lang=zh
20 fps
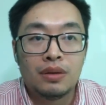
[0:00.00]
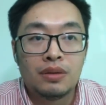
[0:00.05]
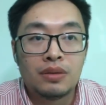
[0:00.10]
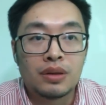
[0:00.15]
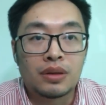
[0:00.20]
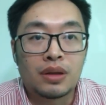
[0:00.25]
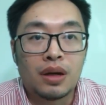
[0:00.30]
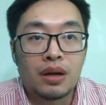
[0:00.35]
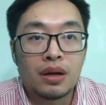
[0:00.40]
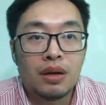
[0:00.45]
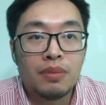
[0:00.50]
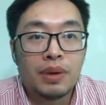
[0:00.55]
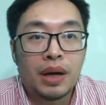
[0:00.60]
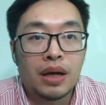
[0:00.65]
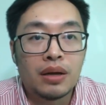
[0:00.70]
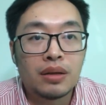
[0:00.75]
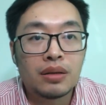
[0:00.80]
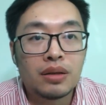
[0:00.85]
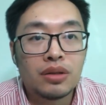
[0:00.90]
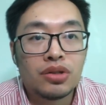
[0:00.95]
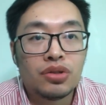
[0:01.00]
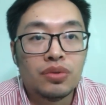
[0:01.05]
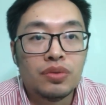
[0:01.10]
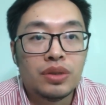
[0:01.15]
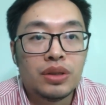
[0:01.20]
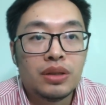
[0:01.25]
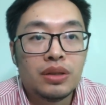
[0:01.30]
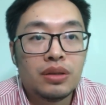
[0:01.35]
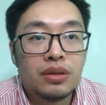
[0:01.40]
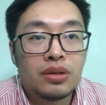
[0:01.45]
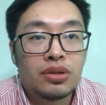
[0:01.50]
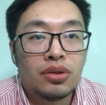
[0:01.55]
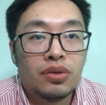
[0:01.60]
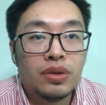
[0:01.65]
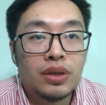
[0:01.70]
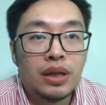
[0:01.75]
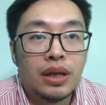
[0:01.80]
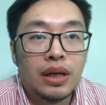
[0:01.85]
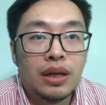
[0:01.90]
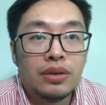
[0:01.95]
刚刚把这个手机收
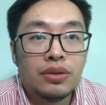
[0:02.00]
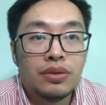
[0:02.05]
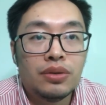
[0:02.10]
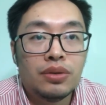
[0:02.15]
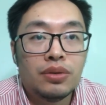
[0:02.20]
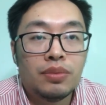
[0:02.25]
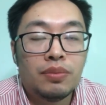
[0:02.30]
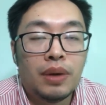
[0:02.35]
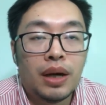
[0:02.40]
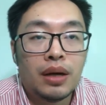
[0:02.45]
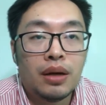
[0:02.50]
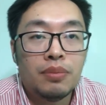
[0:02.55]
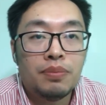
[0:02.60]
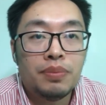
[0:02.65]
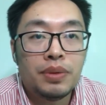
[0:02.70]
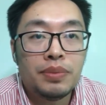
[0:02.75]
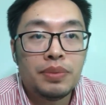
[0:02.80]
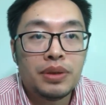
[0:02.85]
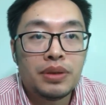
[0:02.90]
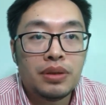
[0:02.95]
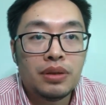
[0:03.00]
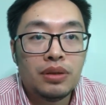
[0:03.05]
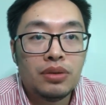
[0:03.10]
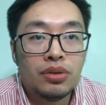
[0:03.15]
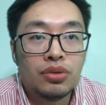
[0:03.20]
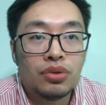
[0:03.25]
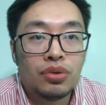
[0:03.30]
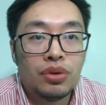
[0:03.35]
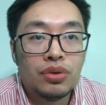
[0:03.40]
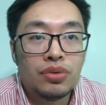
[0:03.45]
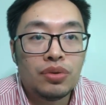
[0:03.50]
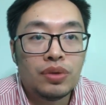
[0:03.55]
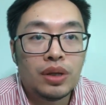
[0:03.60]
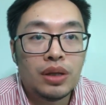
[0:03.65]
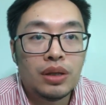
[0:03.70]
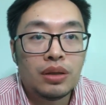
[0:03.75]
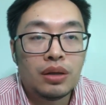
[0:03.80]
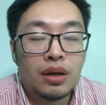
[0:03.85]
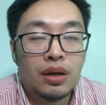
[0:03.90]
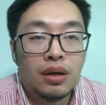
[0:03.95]
起来，就又马上 BBC 又推送了一
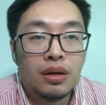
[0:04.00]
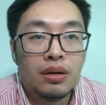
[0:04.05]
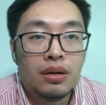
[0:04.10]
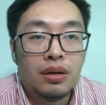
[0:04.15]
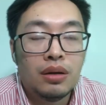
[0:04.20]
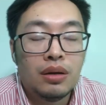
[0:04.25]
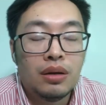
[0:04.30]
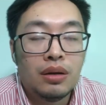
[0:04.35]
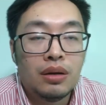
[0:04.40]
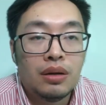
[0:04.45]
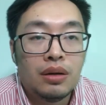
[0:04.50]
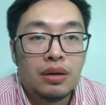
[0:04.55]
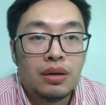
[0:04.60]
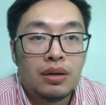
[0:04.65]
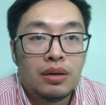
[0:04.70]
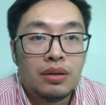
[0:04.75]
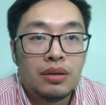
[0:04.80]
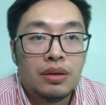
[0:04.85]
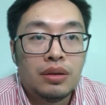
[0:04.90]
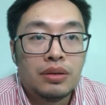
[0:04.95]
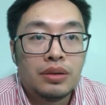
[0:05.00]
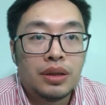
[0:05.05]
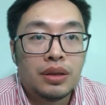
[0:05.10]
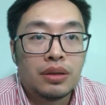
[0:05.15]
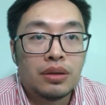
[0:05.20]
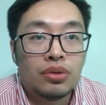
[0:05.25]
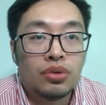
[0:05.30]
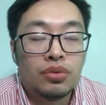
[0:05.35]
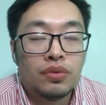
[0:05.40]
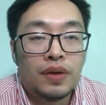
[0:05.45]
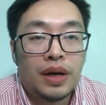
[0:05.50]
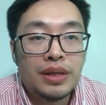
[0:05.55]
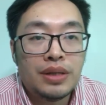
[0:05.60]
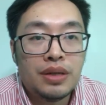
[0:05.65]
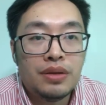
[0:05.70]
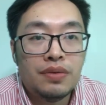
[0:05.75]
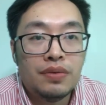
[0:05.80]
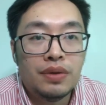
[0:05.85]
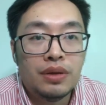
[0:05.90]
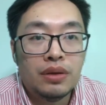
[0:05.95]
条这个突发
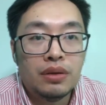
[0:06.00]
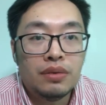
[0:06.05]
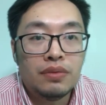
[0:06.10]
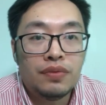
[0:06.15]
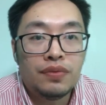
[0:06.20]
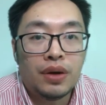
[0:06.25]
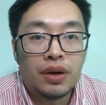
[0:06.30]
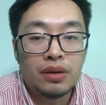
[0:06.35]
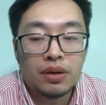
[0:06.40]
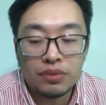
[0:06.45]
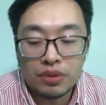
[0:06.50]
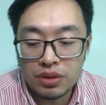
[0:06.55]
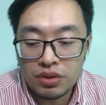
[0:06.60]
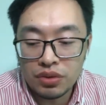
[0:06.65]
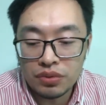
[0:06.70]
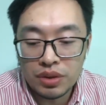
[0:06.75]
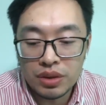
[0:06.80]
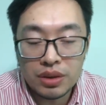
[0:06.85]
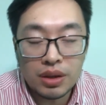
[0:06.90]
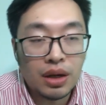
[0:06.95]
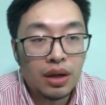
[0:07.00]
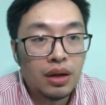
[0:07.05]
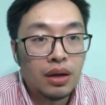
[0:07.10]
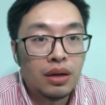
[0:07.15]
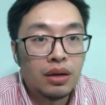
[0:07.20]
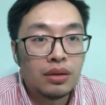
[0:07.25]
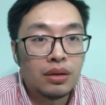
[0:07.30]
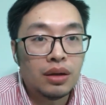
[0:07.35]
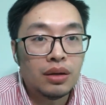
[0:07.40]
新闻放到我手机上啊，然